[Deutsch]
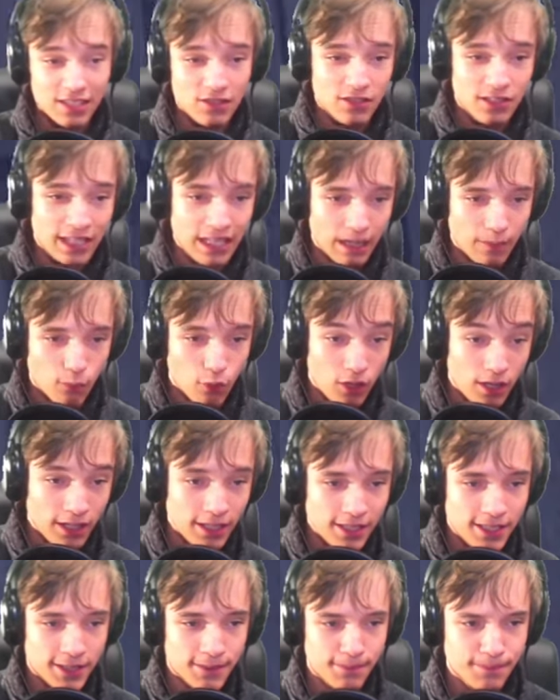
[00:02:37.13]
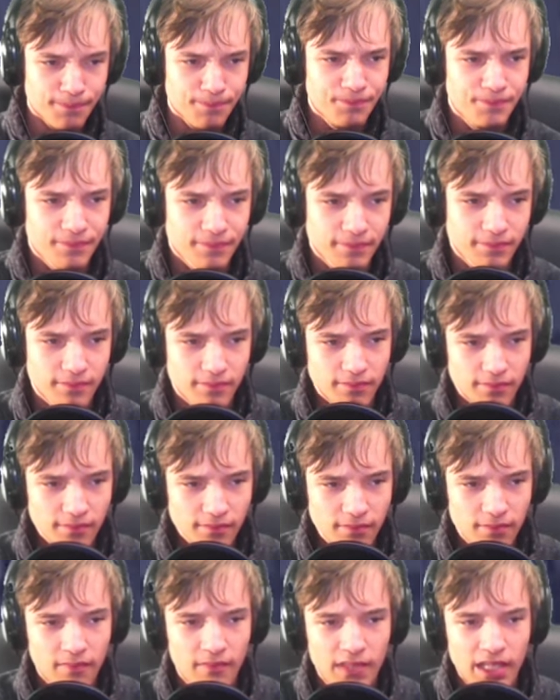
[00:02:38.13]
ist schon eher möglich.
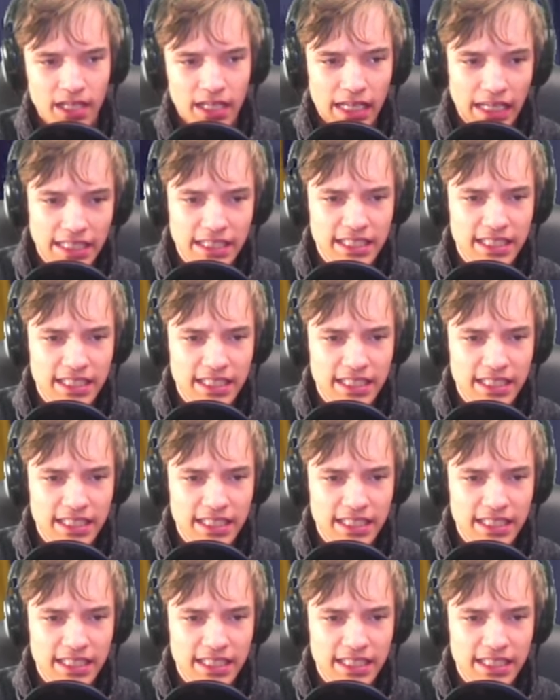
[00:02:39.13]
Es